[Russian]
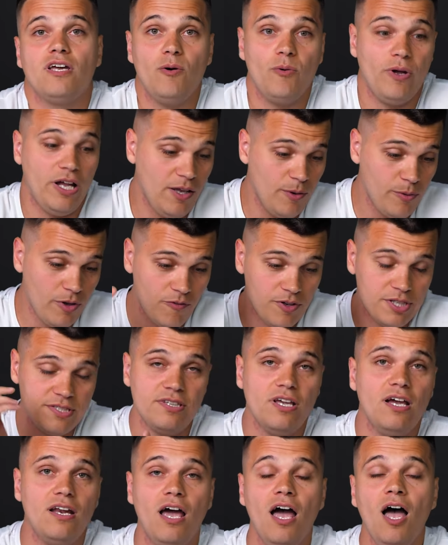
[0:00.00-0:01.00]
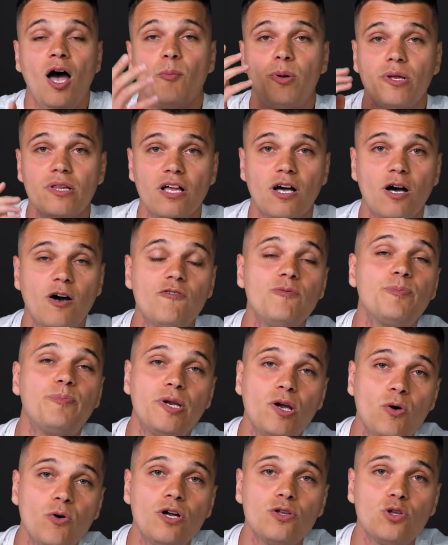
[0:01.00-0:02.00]
Я, они мне висели, при,
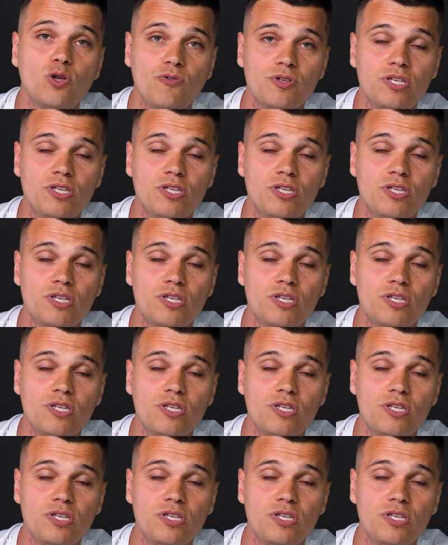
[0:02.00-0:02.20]
приходит